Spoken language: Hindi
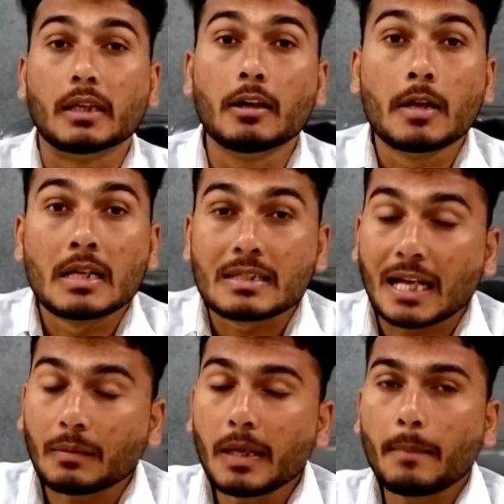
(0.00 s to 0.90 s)
है
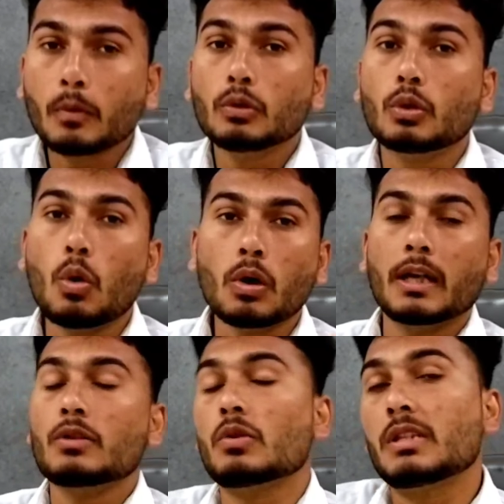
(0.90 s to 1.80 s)
साथ में आपको दो
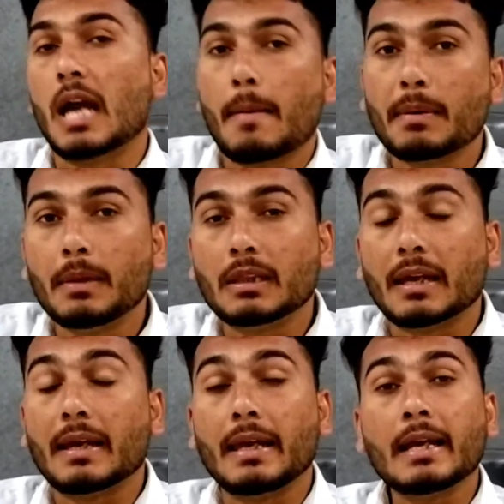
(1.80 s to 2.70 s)
कलर चॉइस यहाँ पर मिलते
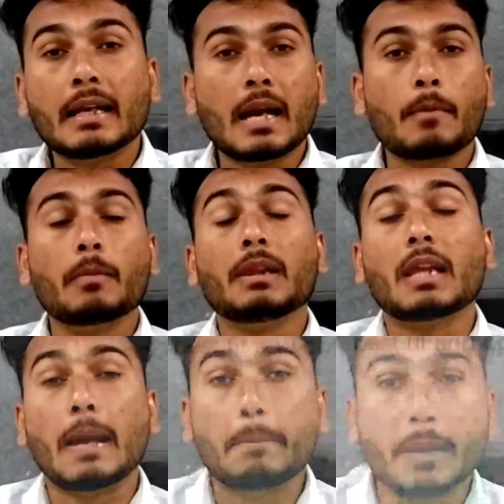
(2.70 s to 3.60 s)
हैं एक कलर आपको मिलता है